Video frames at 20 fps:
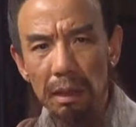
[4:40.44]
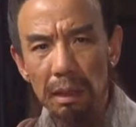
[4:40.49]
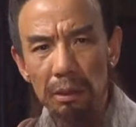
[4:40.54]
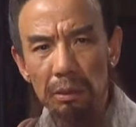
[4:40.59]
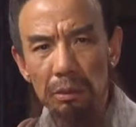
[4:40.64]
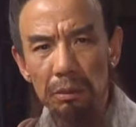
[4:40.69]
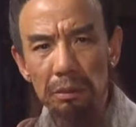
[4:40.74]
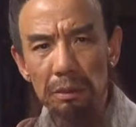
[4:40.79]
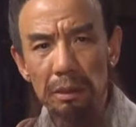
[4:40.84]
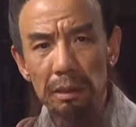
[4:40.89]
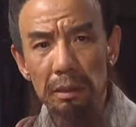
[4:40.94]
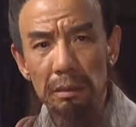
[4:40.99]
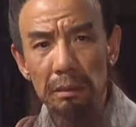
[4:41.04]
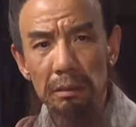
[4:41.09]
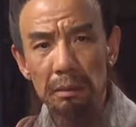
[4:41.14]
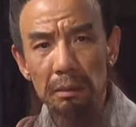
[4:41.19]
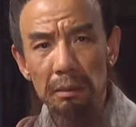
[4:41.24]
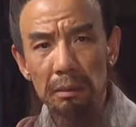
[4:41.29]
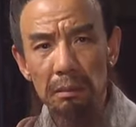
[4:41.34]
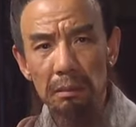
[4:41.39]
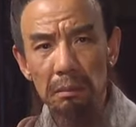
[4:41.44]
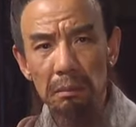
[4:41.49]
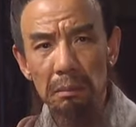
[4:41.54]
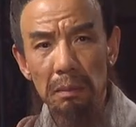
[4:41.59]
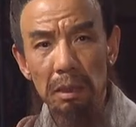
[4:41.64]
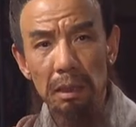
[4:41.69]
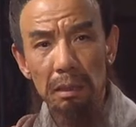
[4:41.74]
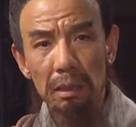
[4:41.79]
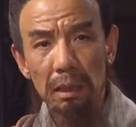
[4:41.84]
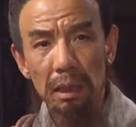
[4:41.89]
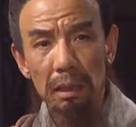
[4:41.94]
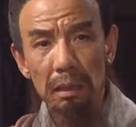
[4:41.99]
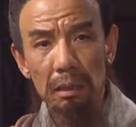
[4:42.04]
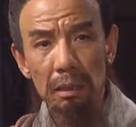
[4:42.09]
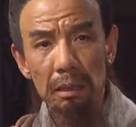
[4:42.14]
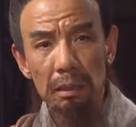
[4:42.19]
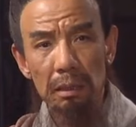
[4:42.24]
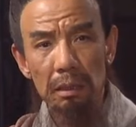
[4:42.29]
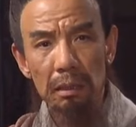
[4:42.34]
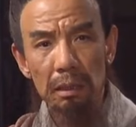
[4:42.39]
你来报信。孟
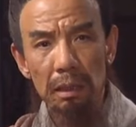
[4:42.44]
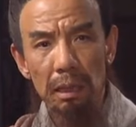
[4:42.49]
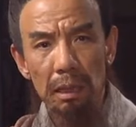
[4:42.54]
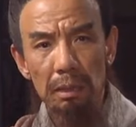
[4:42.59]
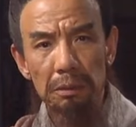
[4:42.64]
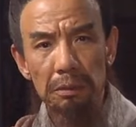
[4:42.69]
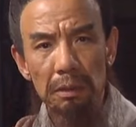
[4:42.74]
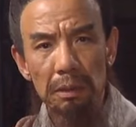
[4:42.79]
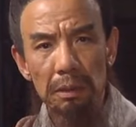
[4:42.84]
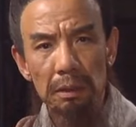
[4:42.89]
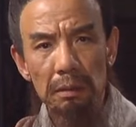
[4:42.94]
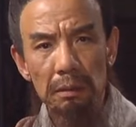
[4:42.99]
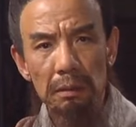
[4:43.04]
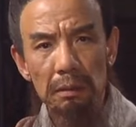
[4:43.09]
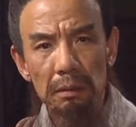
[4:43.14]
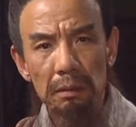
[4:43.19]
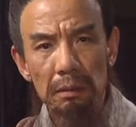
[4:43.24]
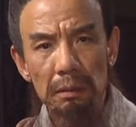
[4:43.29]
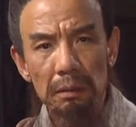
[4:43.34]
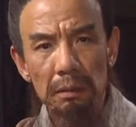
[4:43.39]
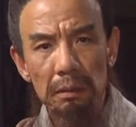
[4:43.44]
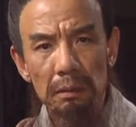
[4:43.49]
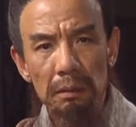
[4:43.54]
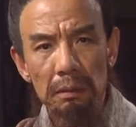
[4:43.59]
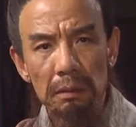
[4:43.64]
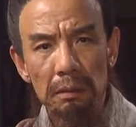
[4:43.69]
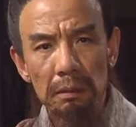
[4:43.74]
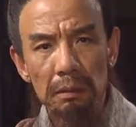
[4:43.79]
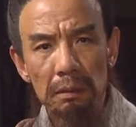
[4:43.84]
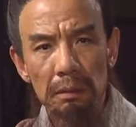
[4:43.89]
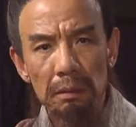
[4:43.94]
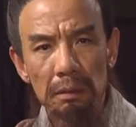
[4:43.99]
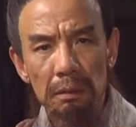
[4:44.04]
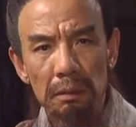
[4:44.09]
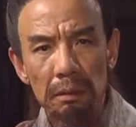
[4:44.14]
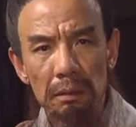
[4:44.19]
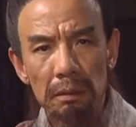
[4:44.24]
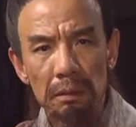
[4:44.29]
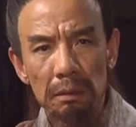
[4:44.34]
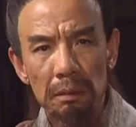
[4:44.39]
达可曾知晓？孟
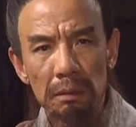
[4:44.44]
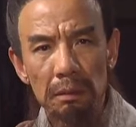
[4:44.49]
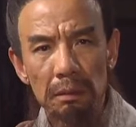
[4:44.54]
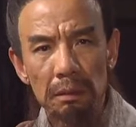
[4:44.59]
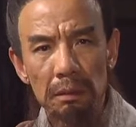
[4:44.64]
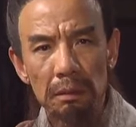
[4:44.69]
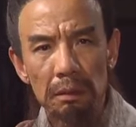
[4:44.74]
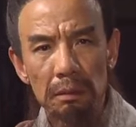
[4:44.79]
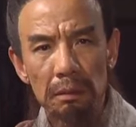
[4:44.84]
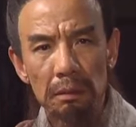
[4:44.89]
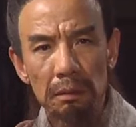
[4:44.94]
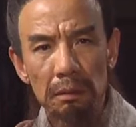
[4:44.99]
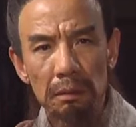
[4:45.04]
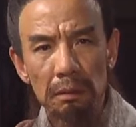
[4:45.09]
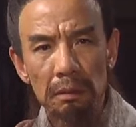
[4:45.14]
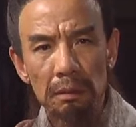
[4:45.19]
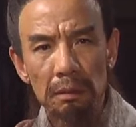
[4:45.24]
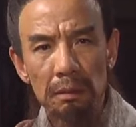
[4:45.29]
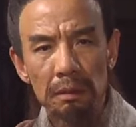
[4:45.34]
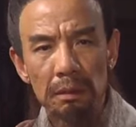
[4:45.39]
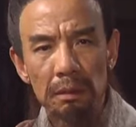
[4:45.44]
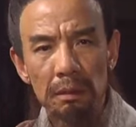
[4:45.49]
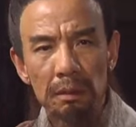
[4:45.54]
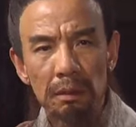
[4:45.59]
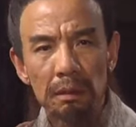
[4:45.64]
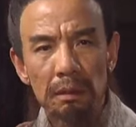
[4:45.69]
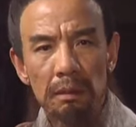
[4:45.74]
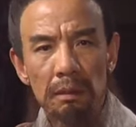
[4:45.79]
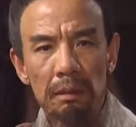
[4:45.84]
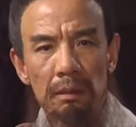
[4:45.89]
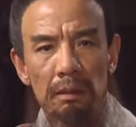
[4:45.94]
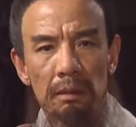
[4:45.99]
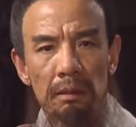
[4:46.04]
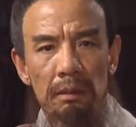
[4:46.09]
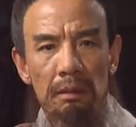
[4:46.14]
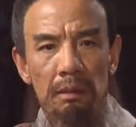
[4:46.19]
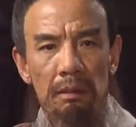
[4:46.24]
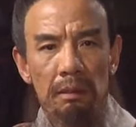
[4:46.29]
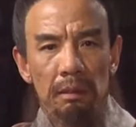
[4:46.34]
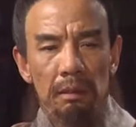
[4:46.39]
达毫无觉察。哦，
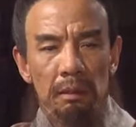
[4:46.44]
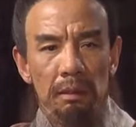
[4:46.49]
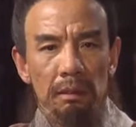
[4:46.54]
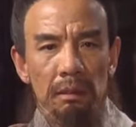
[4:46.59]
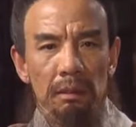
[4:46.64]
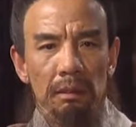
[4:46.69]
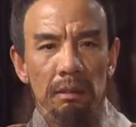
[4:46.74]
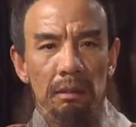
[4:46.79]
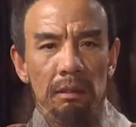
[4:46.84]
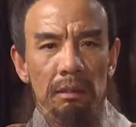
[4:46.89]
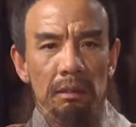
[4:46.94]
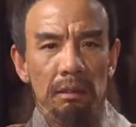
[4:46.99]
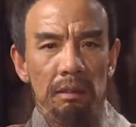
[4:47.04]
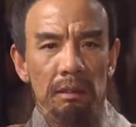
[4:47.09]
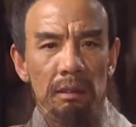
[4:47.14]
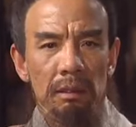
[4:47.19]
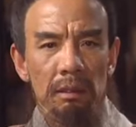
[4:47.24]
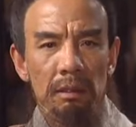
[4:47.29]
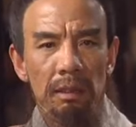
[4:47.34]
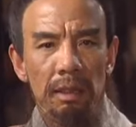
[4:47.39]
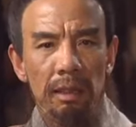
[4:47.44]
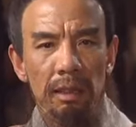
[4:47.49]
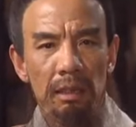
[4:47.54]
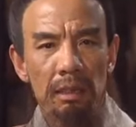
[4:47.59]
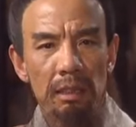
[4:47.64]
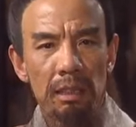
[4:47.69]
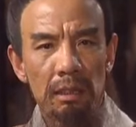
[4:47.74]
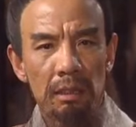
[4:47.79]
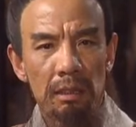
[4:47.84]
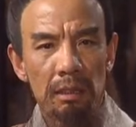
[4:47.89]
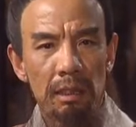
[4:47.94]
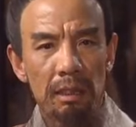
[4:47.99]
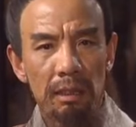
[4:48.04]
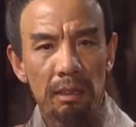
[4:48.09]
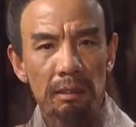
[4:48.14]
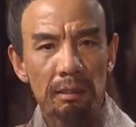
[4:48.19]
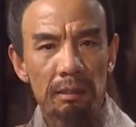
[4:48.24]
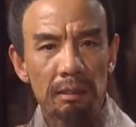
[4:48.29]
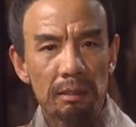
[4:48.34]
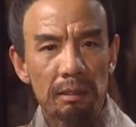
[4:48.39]
此乃圣
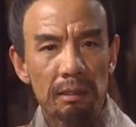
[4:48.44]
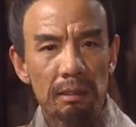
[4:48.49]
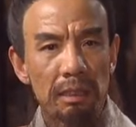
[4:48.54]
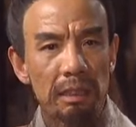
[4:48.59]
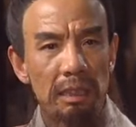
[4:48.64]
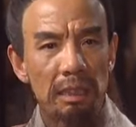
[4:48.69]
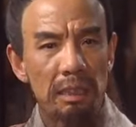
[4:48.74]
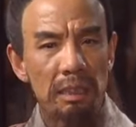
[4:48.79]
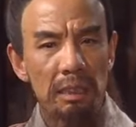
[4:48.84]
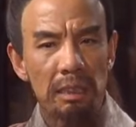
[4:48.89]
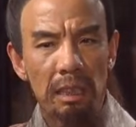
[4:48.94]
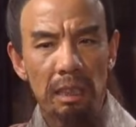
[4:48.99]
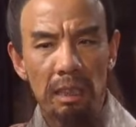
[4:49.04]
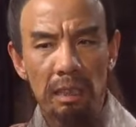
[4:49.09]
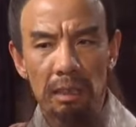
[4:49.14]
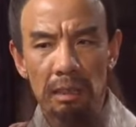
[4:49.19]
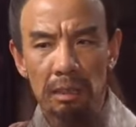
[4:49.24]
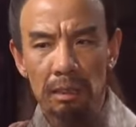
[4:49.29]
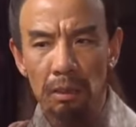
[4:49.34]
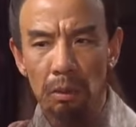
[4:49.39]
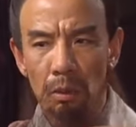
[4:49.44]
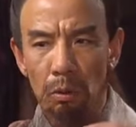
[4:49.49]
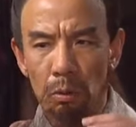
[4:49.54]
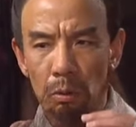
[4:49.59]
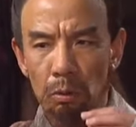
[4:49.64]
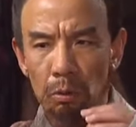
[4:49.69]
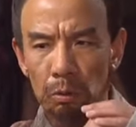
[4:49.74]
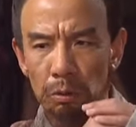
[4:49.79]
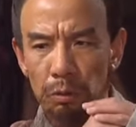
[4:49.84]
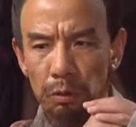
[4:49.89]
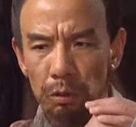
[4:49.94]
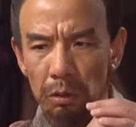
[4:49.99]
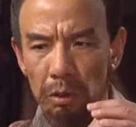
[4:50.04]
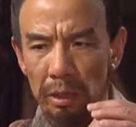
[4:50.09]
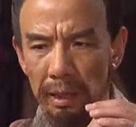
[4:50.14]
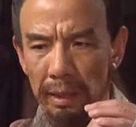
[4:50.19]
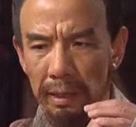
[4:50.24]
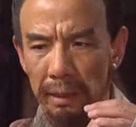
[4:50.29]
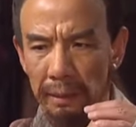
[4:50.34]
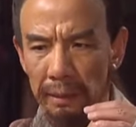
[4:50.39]
上欺天鸿
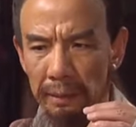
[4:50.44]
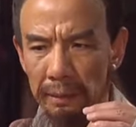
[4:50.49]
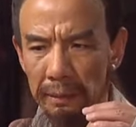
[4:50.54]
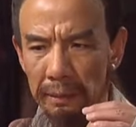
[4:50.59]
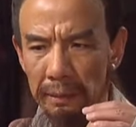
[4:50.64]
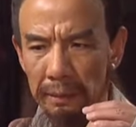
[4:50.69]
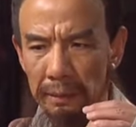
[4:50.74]
福也。